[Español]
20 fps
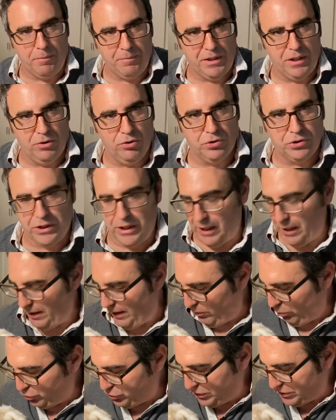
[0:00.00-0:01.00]
miedo, es que a él
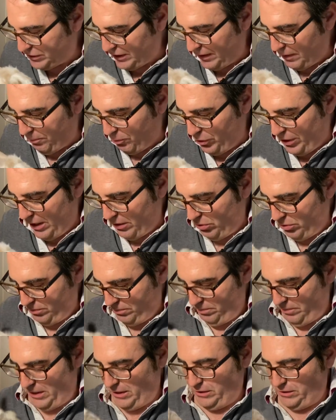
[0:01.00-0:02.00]
le gusta estar apoyado,
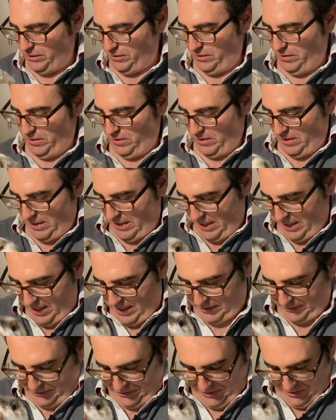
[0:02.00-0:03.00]
¿veis? Así.
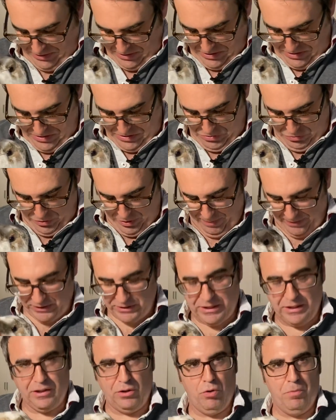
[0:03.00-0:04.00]
Ah, sí. Lo que pasa es
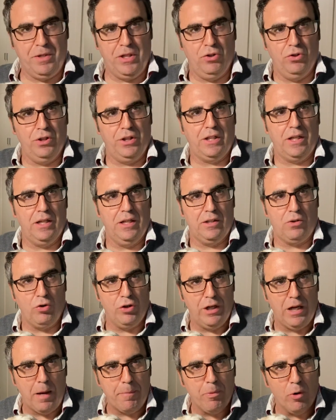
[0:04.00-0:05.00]
que tengo miedo de que con
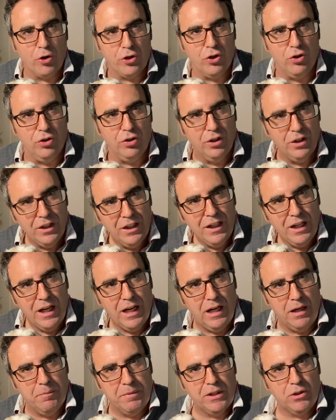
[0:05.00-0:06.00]
el apoyo
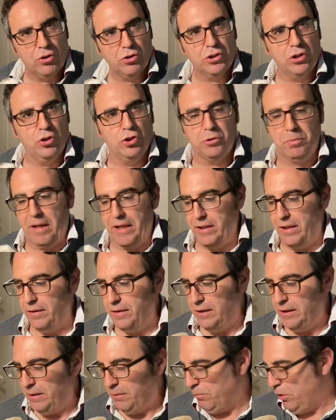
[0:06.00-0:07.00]
el micro se nos vaya.
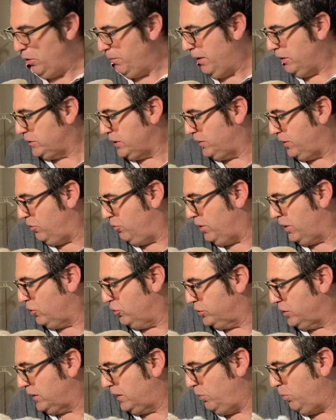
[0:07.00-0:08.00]
Bueno, vamos a hacer una
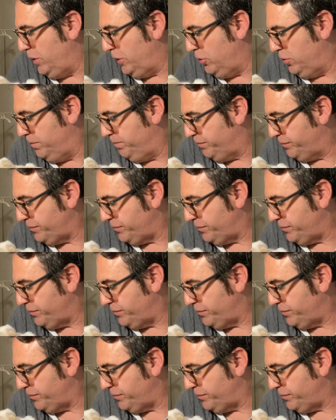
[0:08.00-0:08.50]
cosa, Kiwito.